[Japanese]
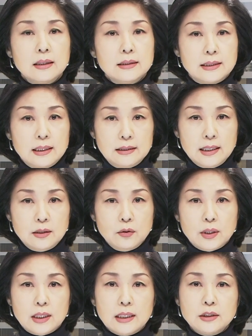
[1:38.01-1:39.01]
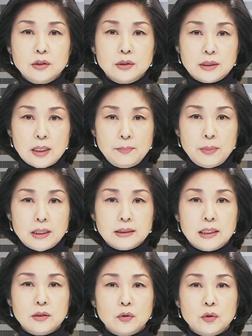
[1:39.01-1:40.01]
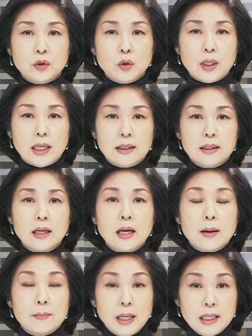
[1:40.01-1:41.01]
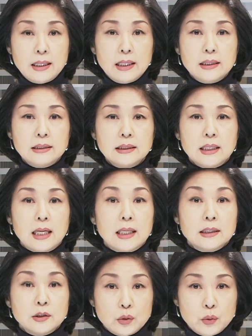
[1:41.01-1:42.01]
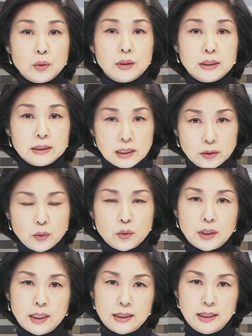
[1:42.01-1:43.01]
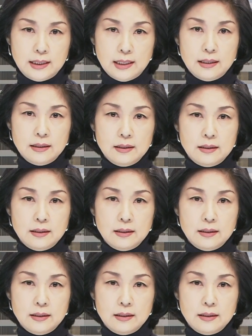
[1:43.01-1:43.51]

全体の73%の人がバイデン氏が勝利したと答えていて